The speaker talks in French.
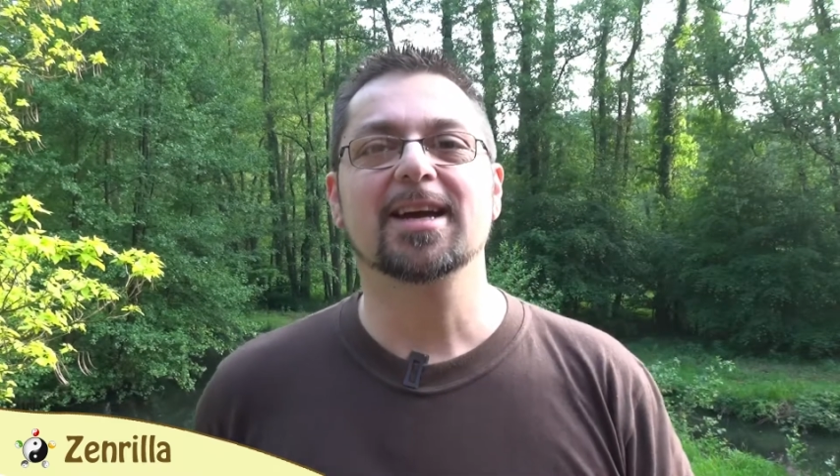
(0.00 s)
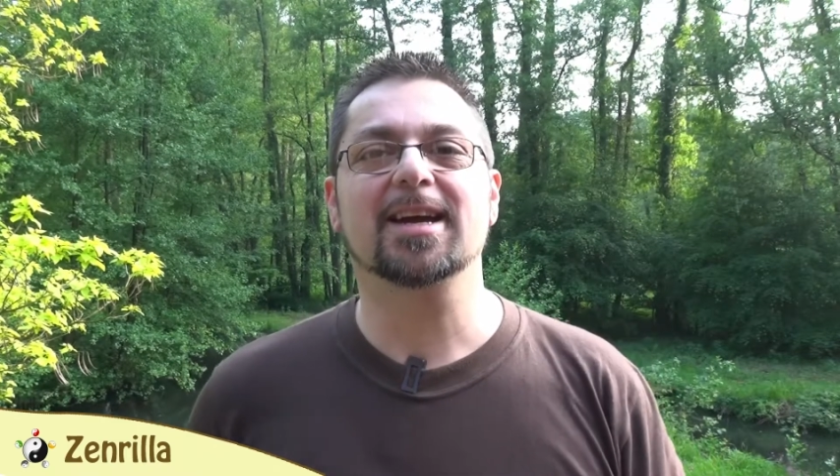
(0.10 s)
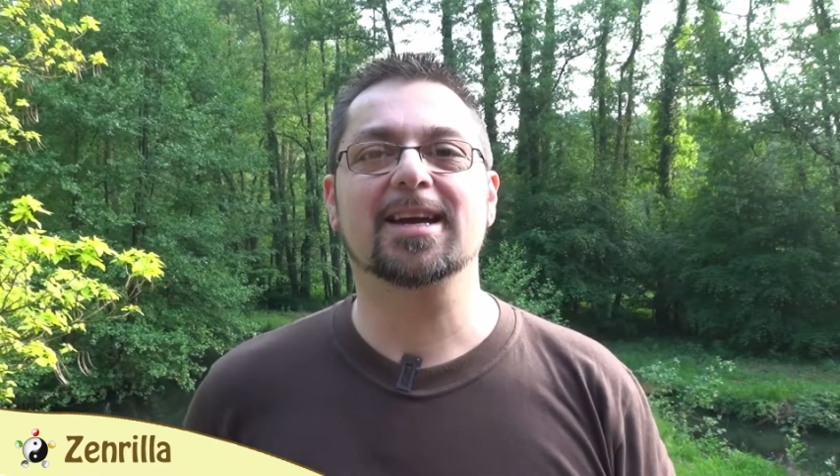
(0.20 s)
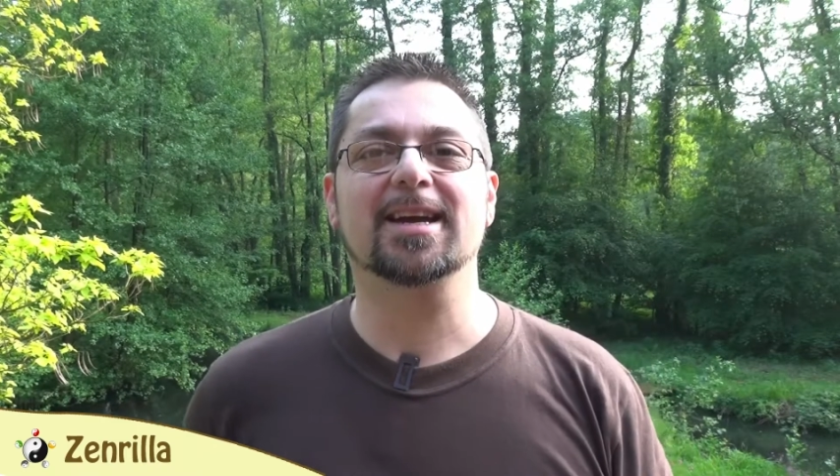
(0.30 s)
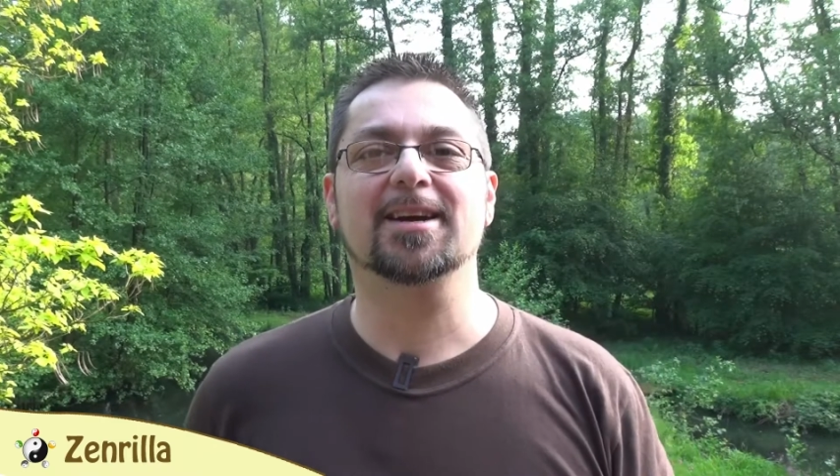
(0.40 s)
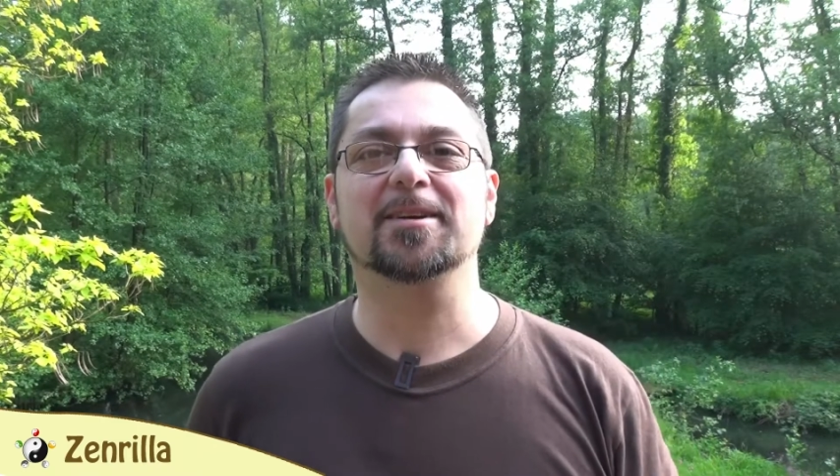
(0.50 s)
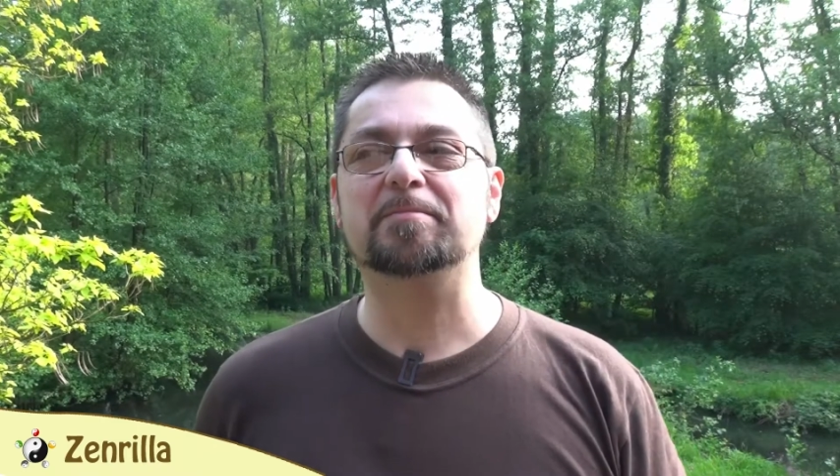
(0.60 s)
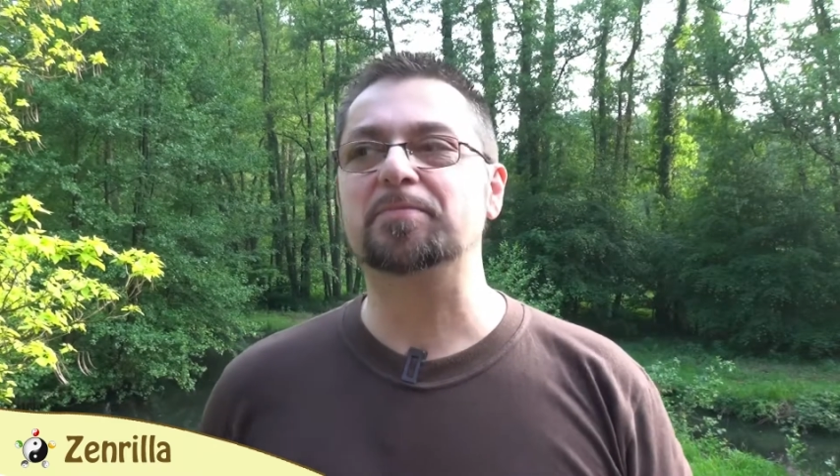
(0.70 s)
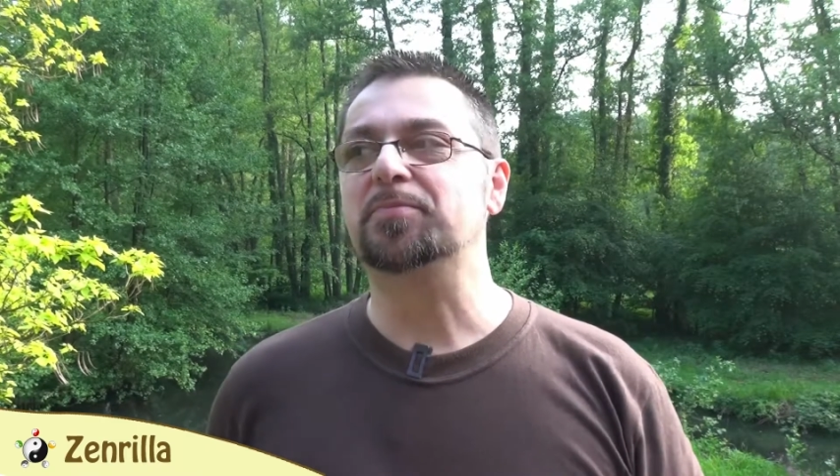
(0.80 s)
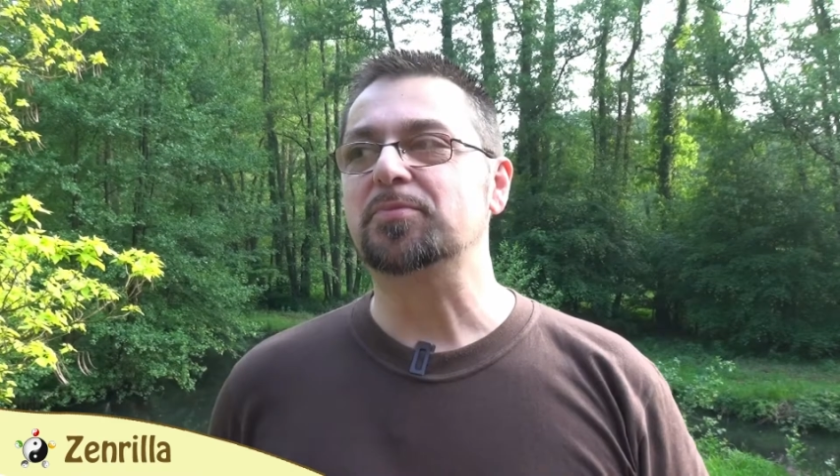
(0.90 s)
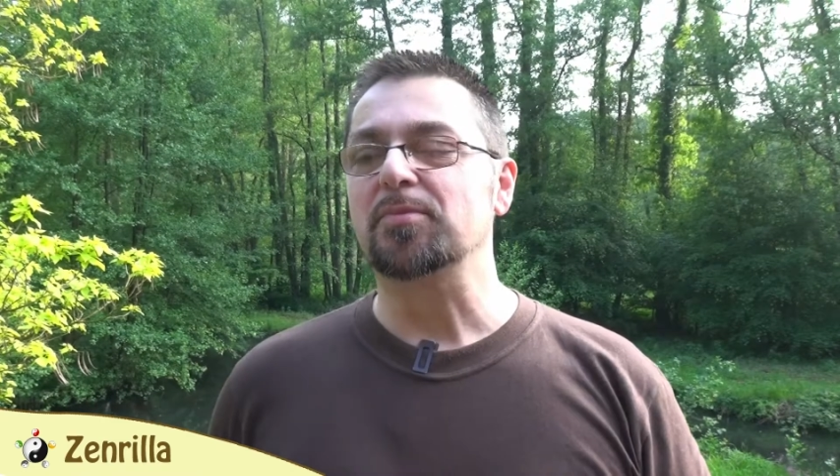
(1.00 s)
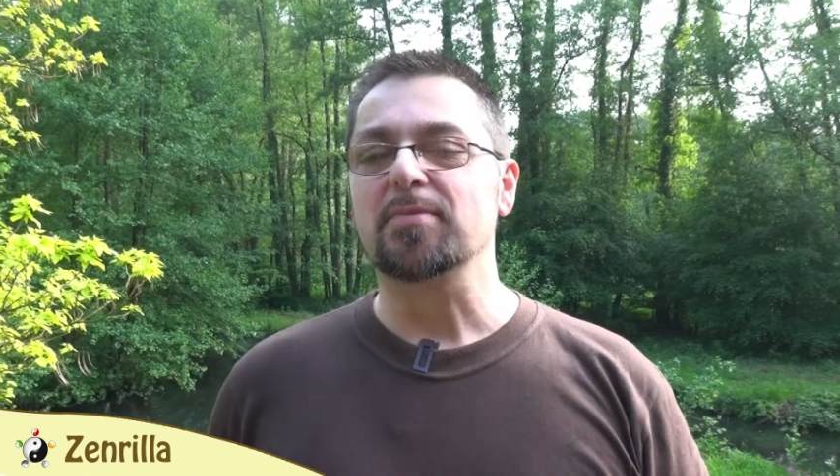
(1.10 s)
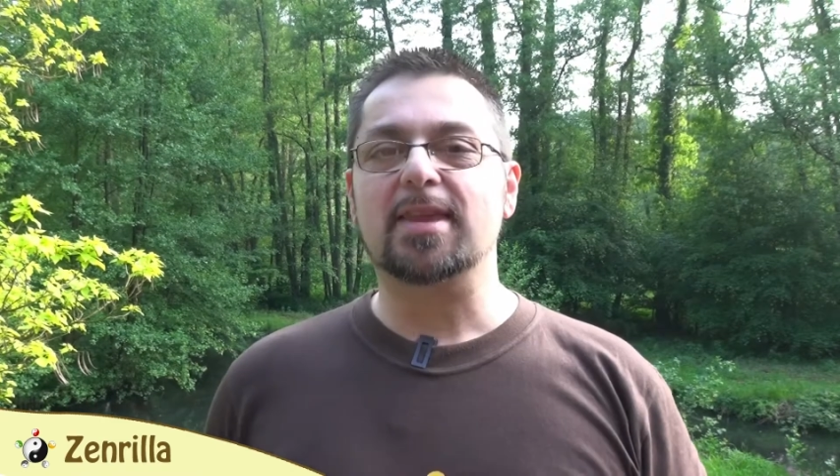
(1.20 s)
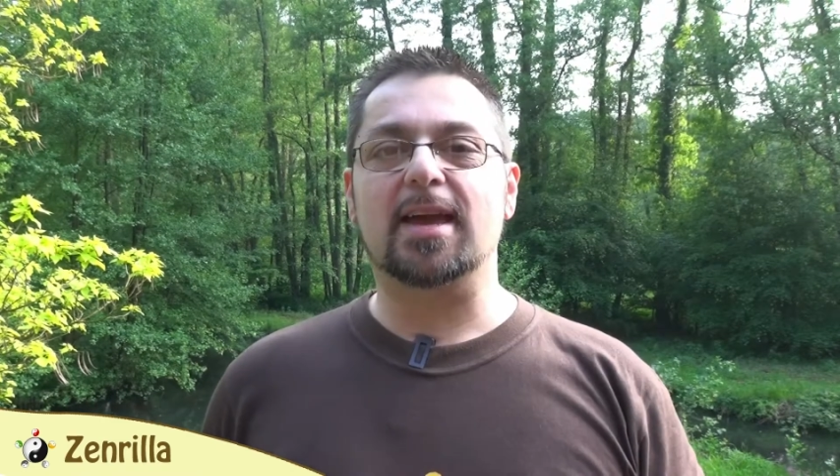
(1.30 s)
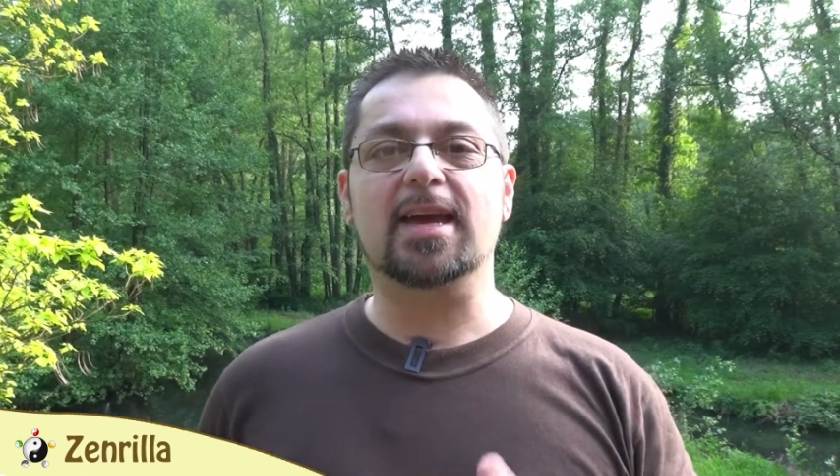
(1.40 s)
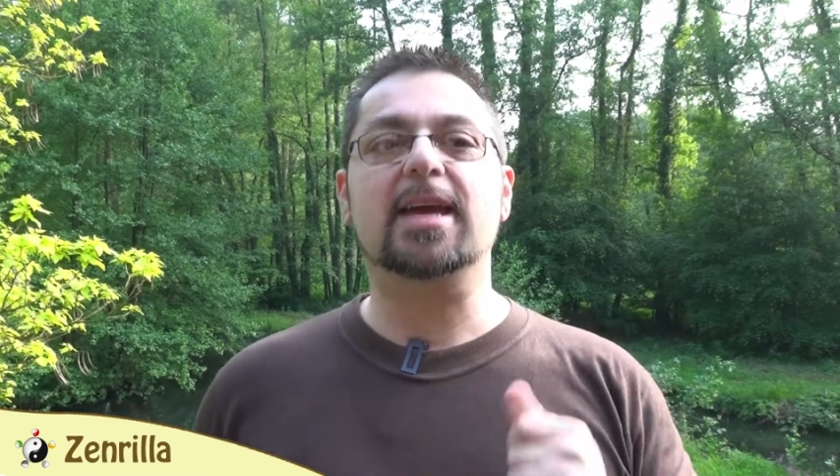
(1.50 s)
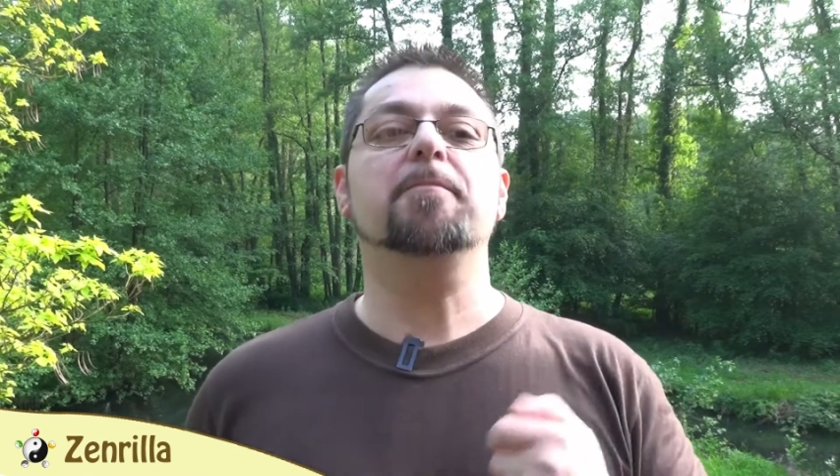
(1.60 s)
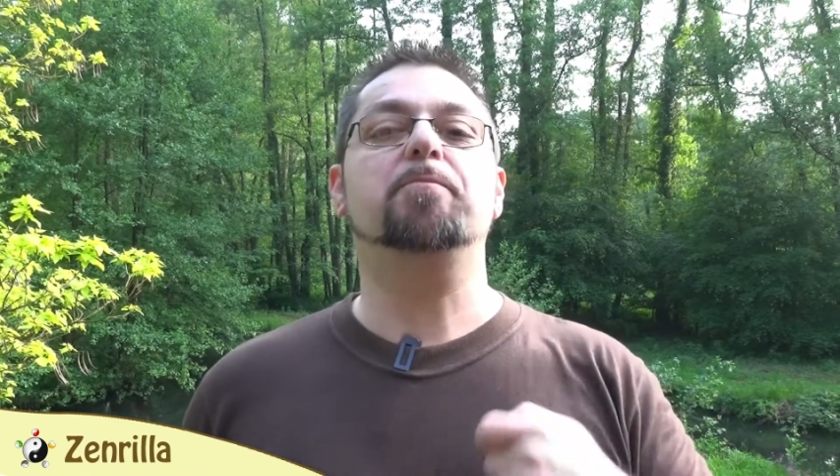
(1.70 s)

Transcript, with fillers: Et, euh, et